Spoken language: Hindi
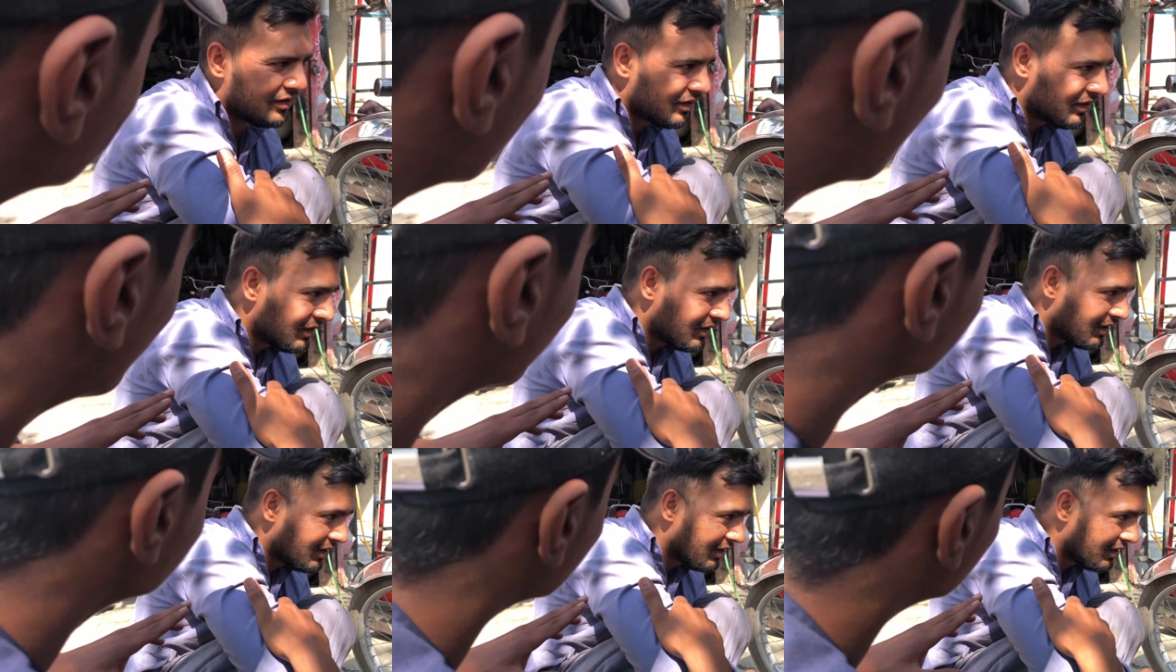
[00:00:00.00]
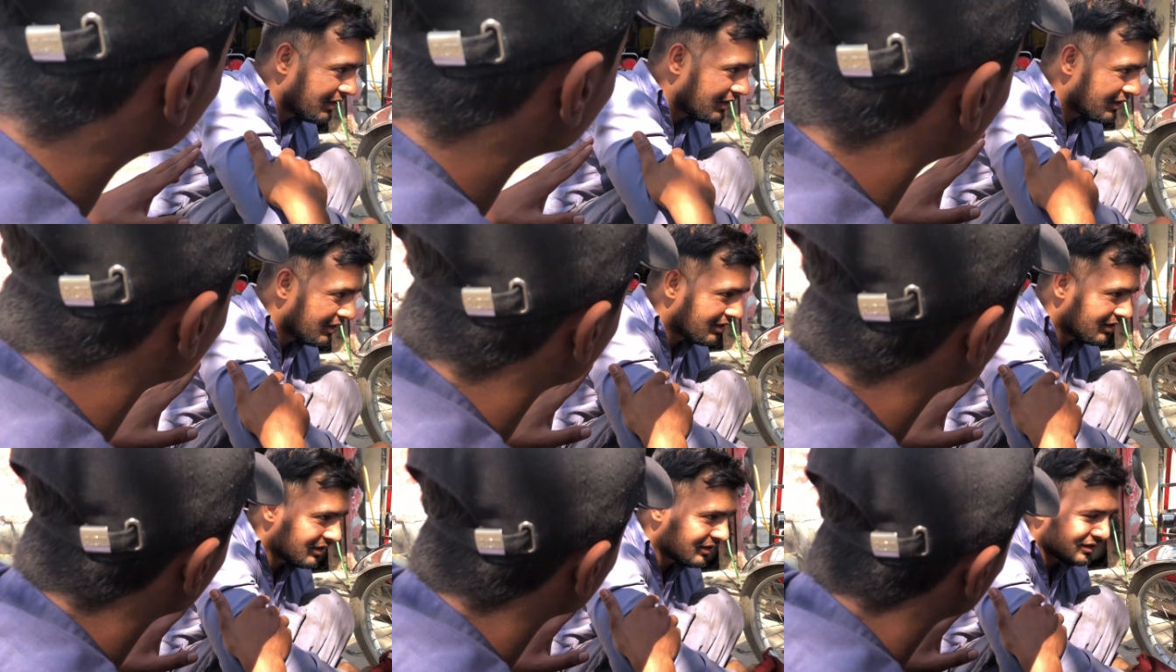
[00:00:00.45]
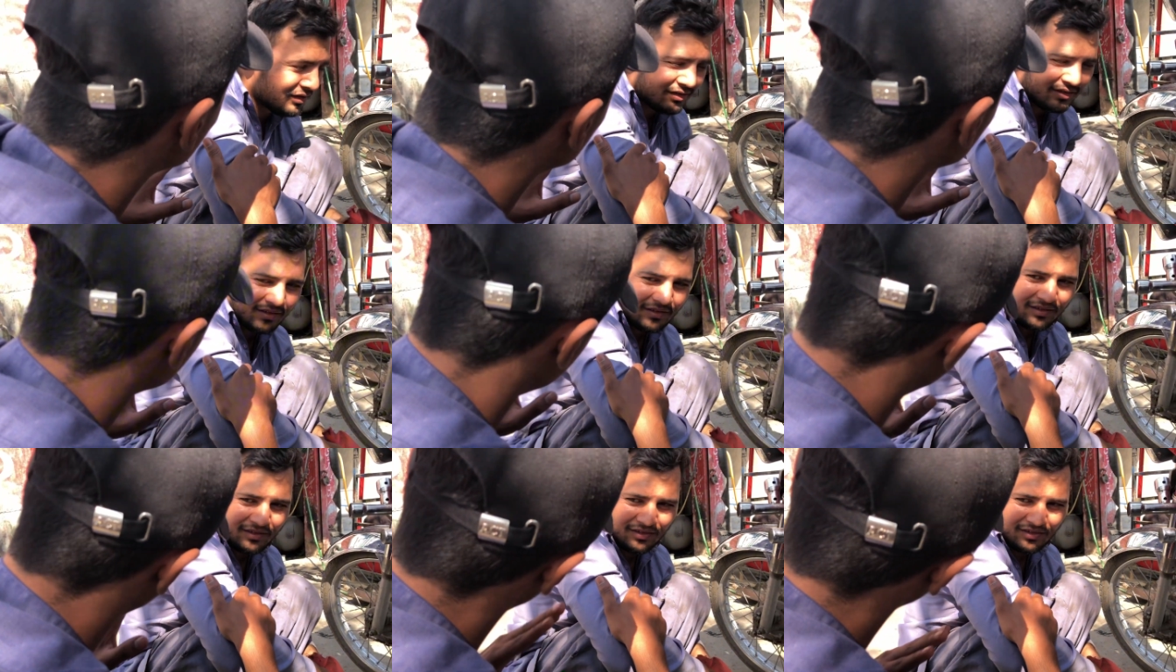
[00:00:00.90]
पाँच दिन के अंदर इसको
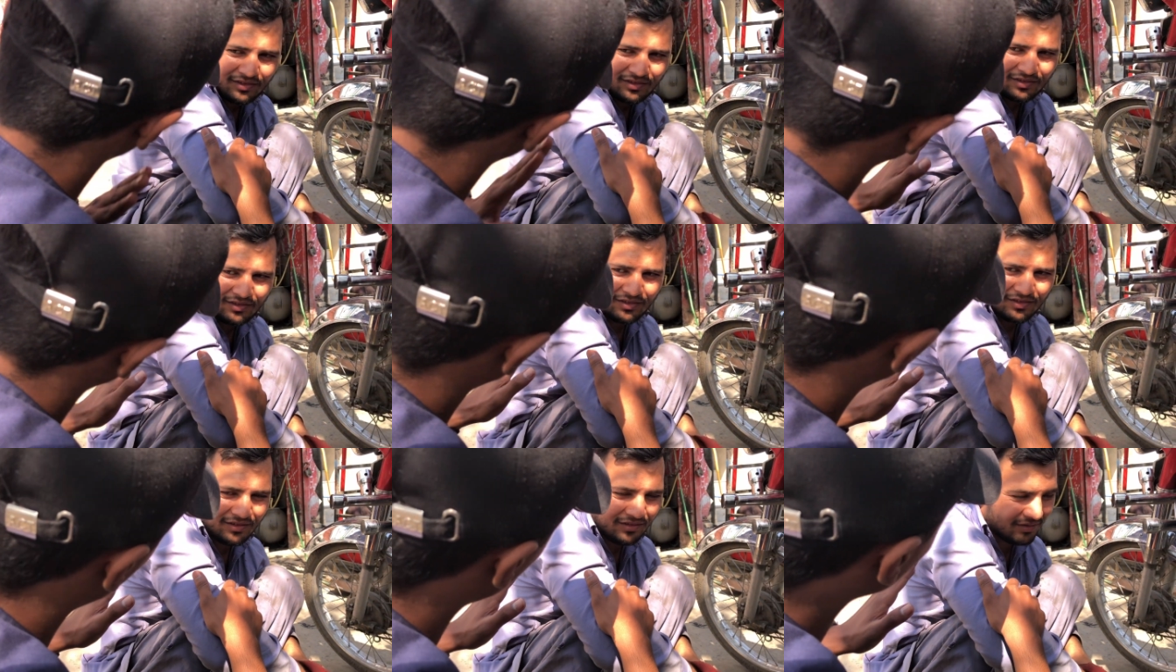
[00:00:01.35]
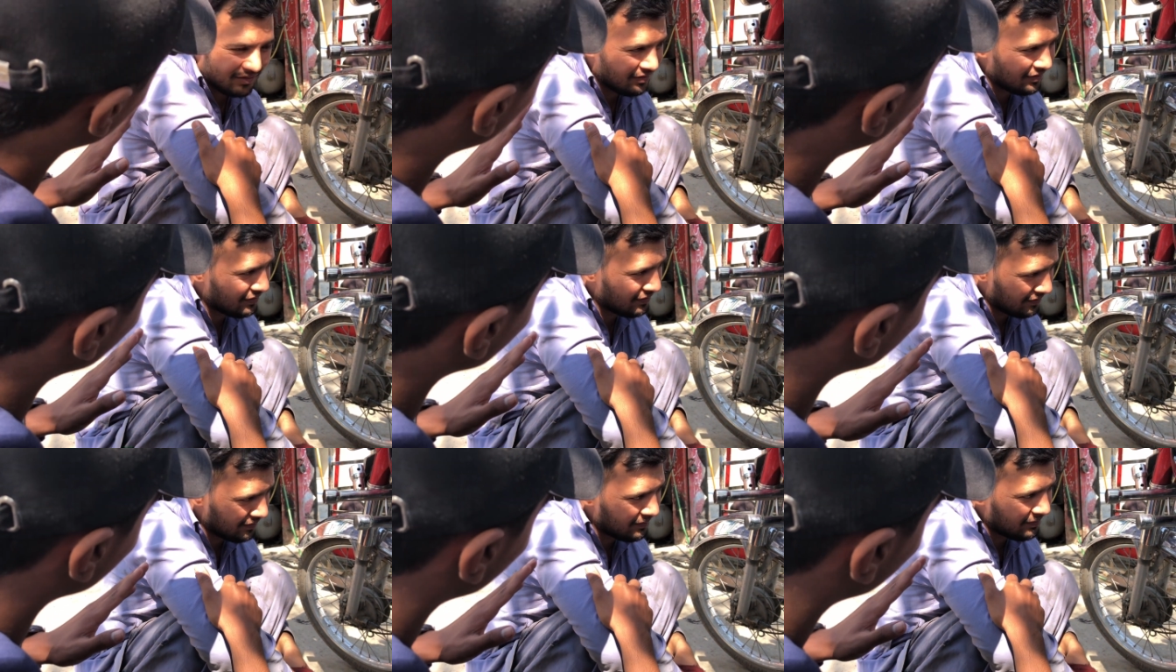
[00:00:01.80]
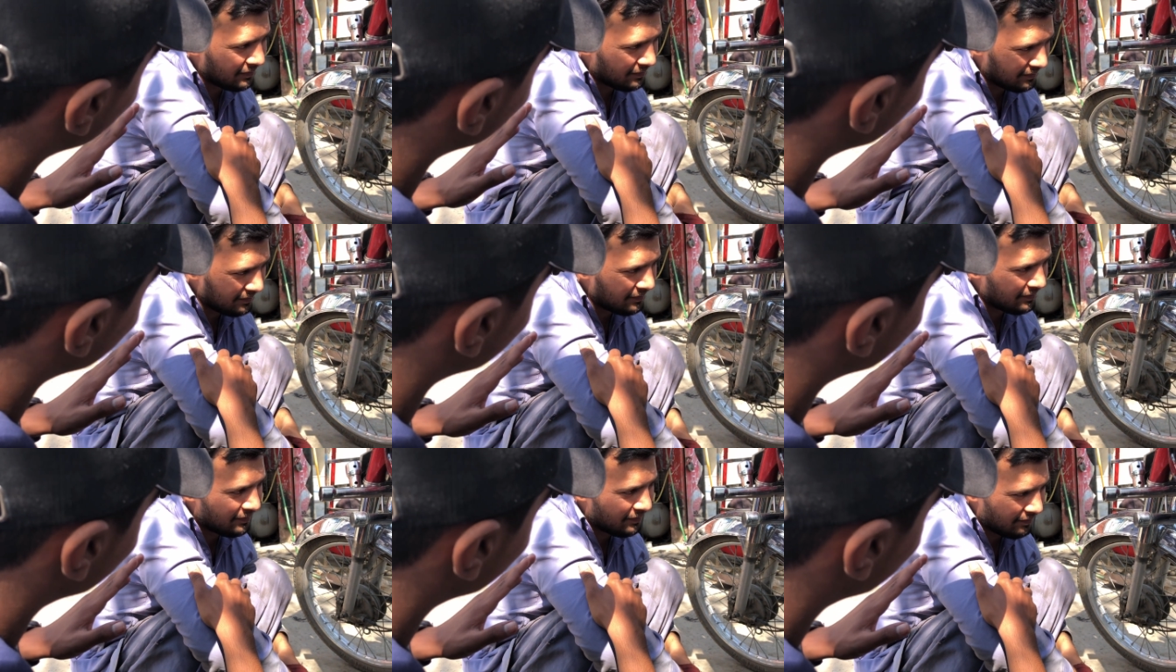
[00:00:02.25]
फर्क कर दिया ना
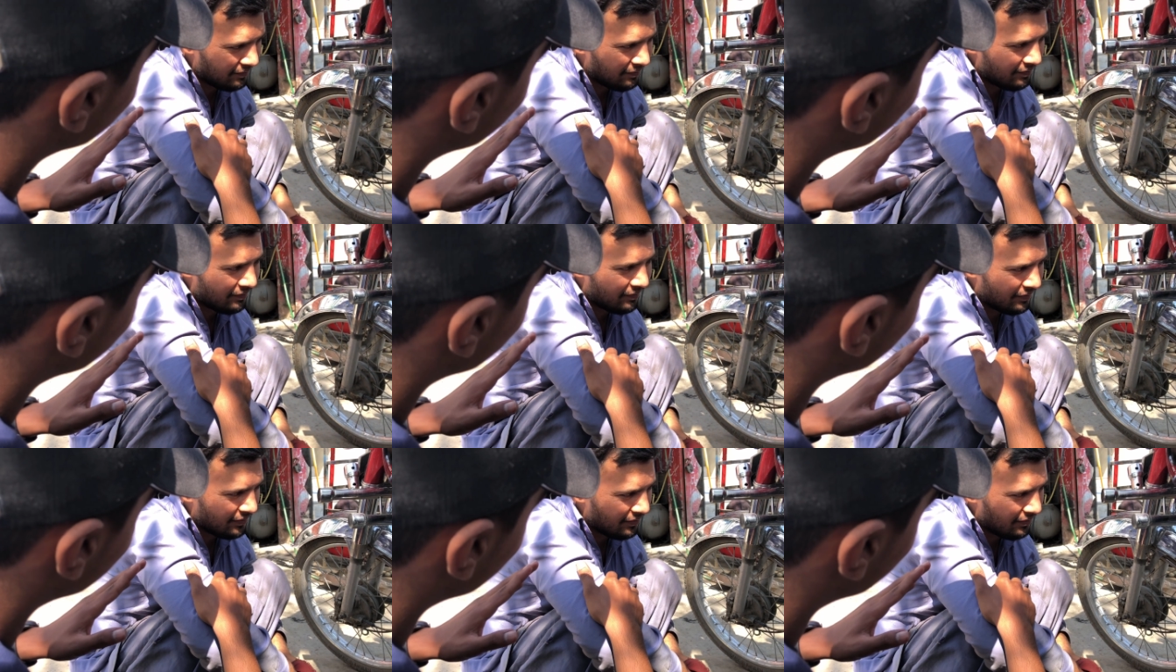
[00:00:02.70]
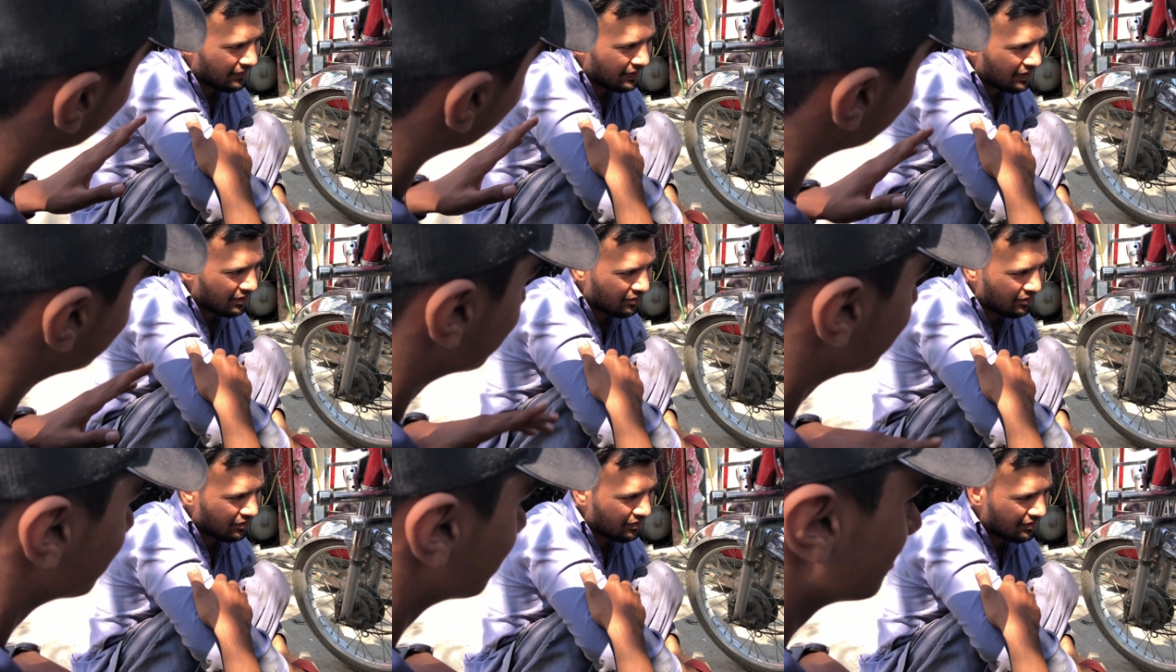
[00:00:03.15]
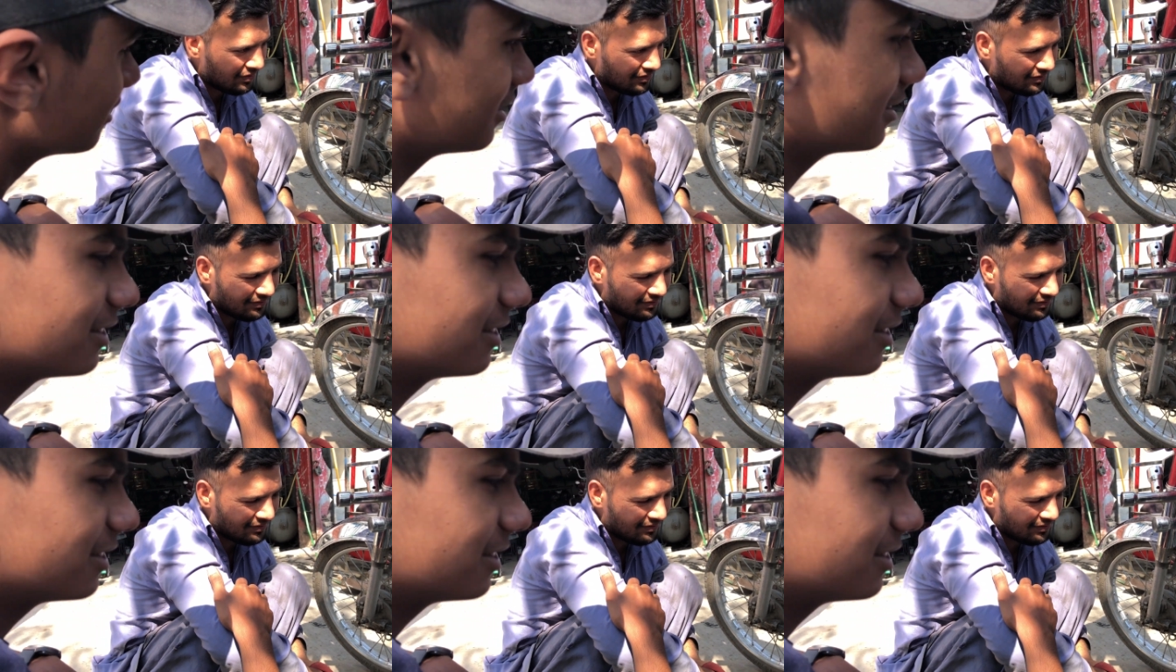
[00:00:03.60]
बिल्कुल